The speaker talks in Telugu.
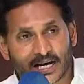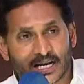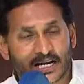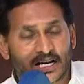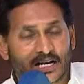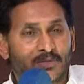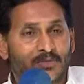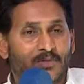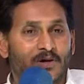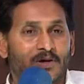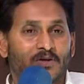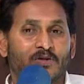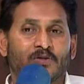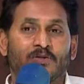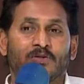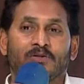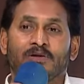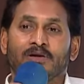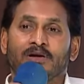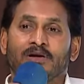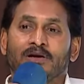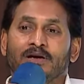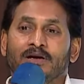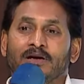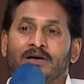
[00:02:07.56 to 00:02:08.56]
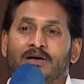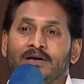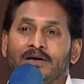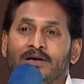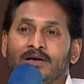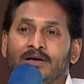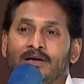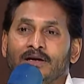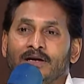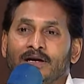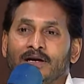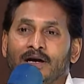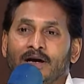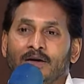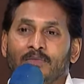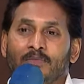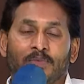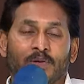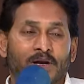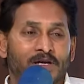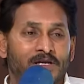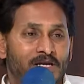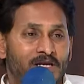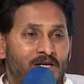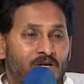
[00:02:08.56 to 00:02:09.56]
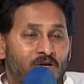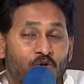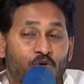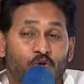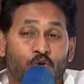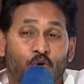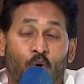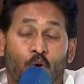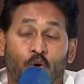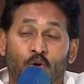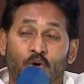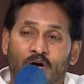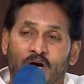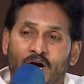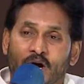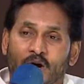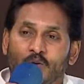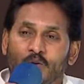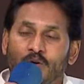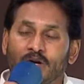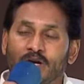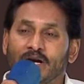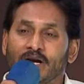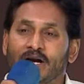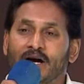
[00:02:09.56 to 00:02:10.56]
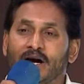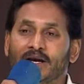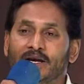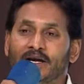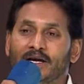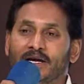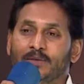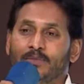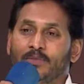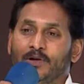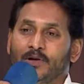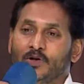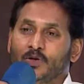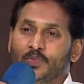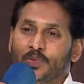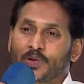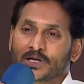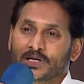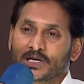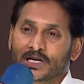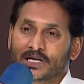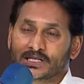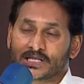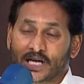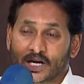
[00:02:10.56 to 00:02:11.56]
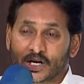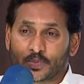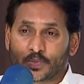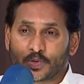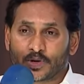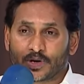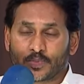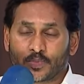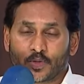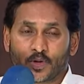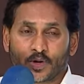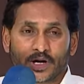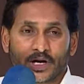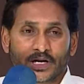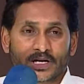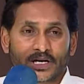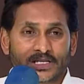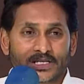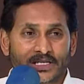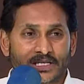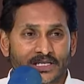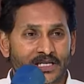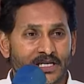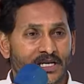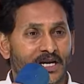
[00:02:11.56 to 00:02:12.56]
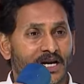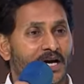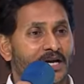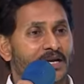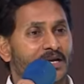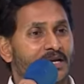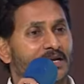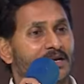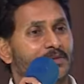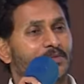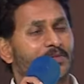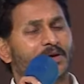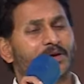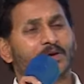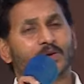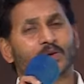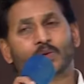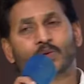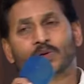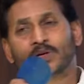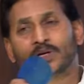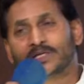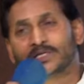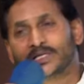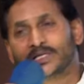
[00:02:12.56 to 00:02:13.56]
కార్యక్రమాలు ప్రజలకు తోడుగా ఉండే కార్యక్రమాలు ప్రజల తరపున పోరాటం చేసే కార్యక్రమాలు కూడా